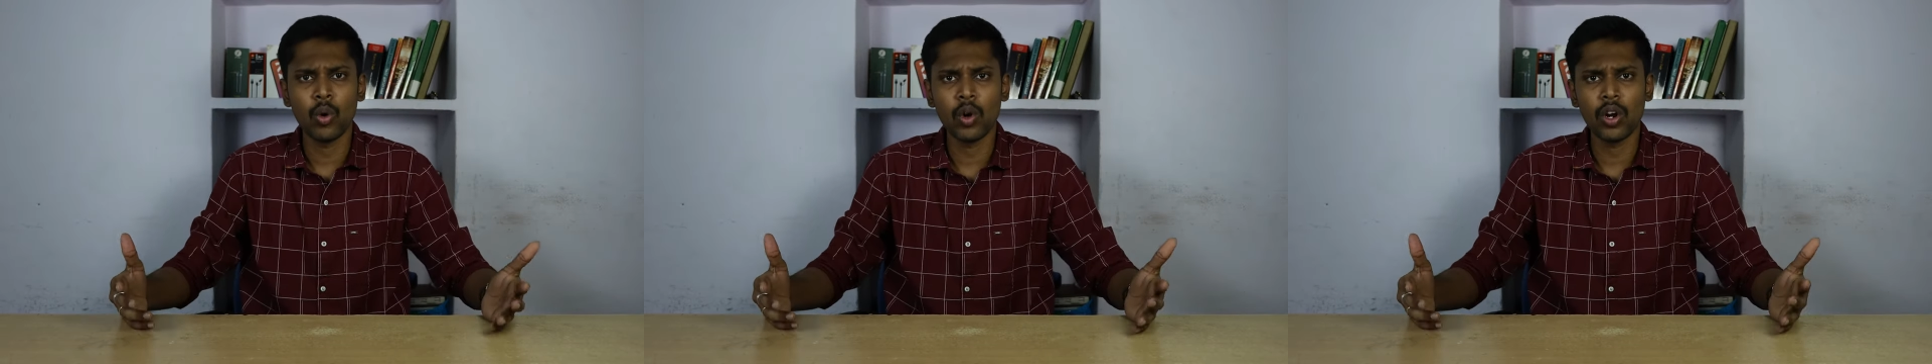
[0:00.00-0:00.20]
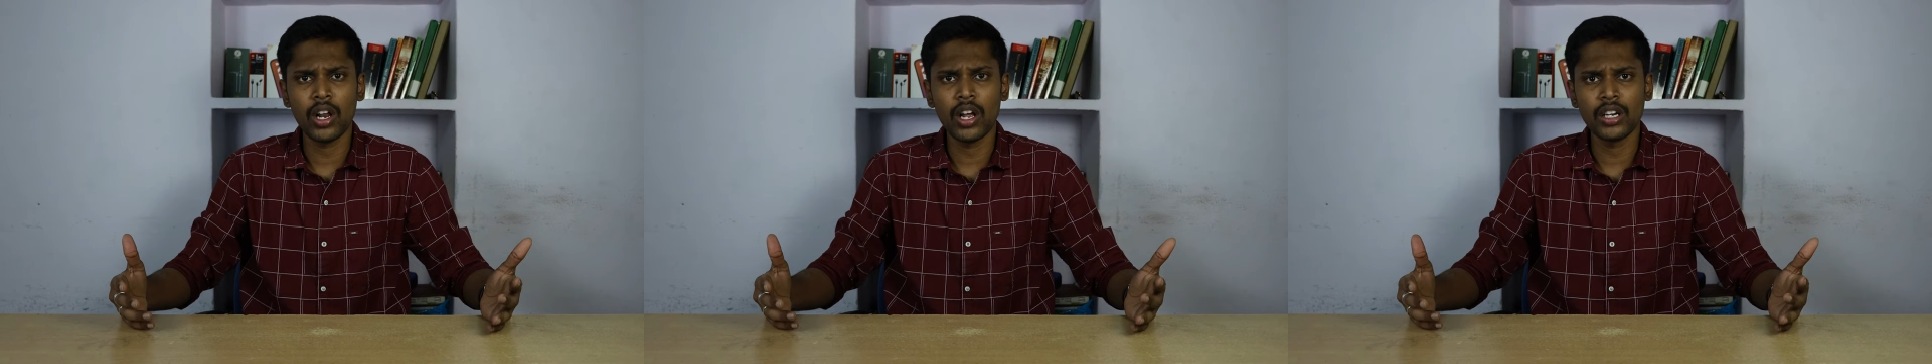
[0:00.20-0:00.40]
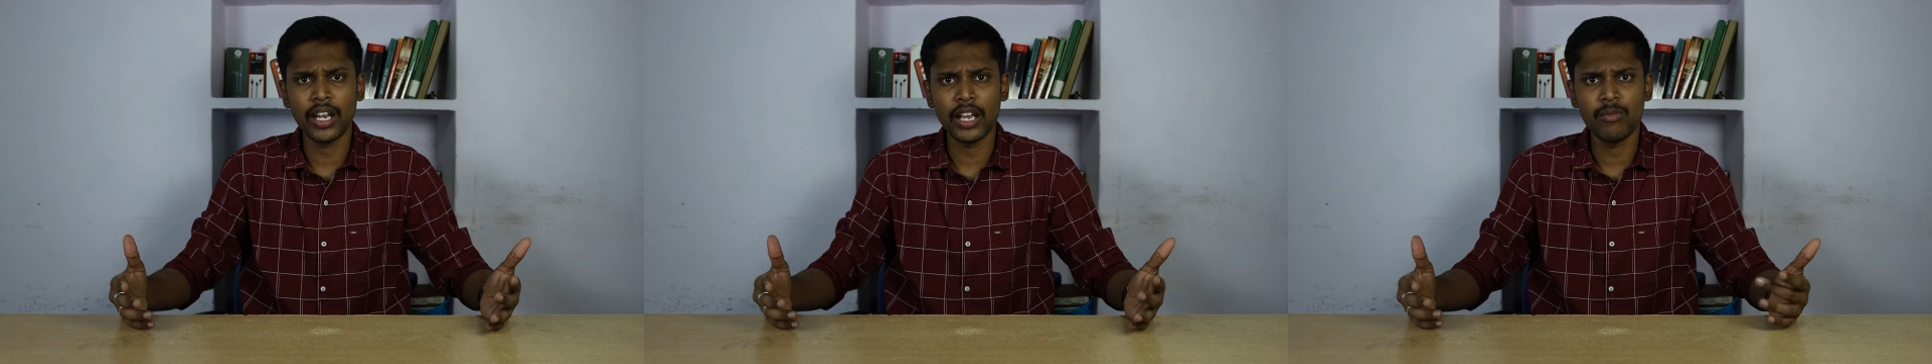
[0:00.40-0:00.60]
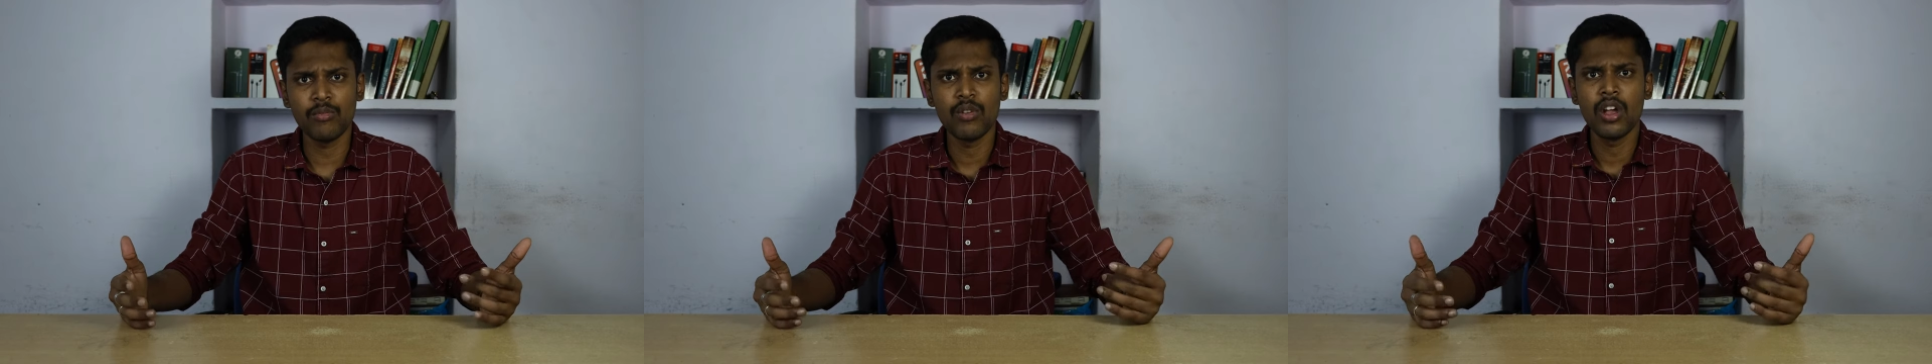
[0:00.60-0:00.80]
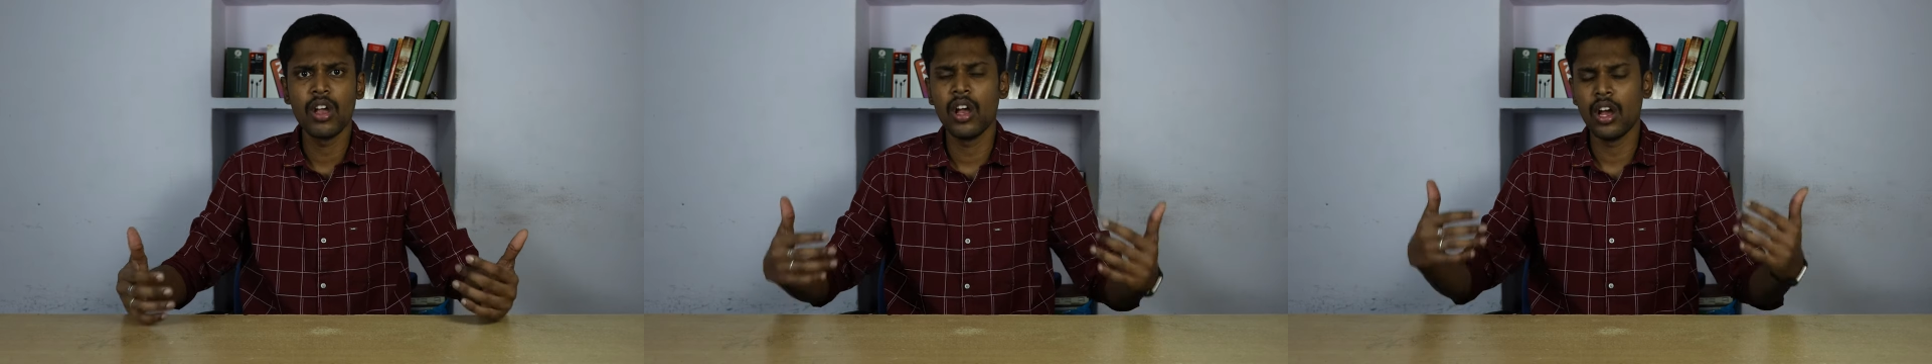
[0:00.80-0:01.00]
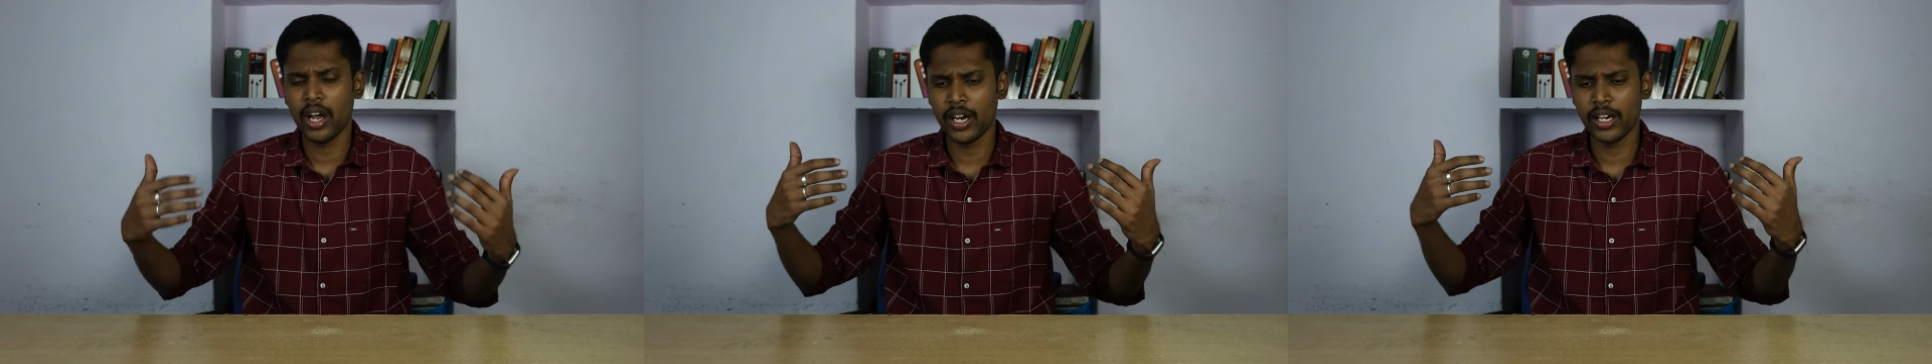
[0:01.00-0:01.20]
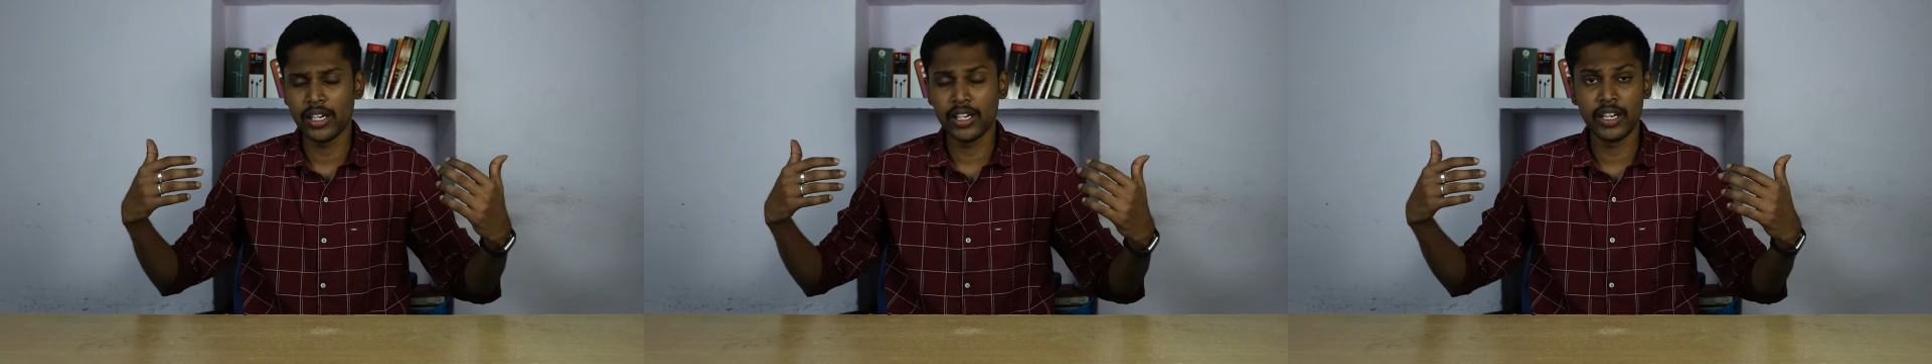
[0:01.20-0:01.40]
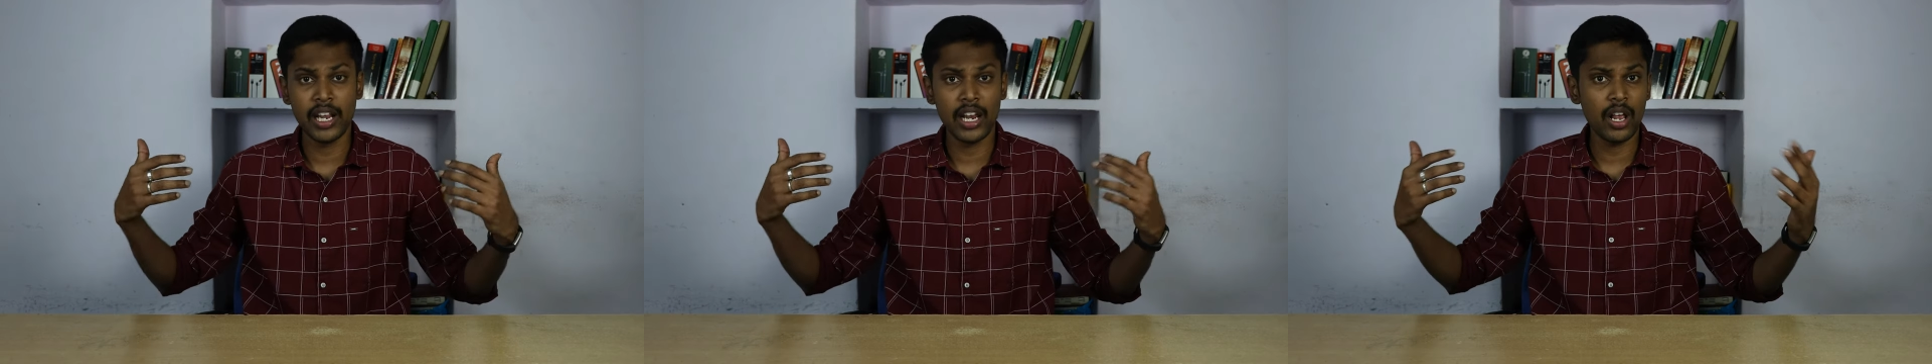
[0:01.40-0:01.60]
கொரோனா டைம்
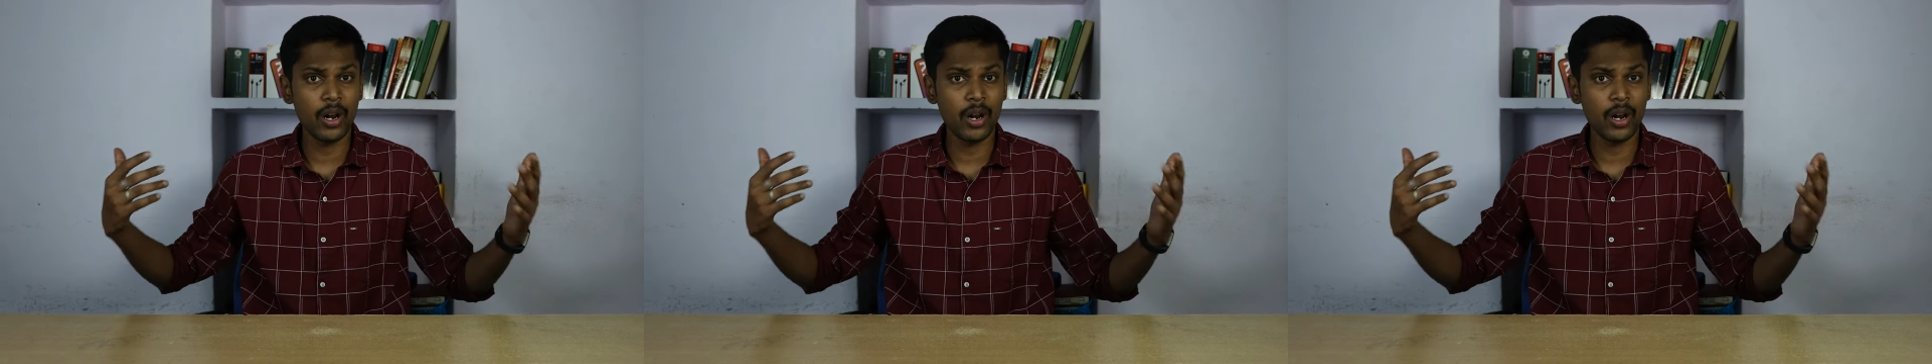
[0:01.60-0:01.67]
அண்ட்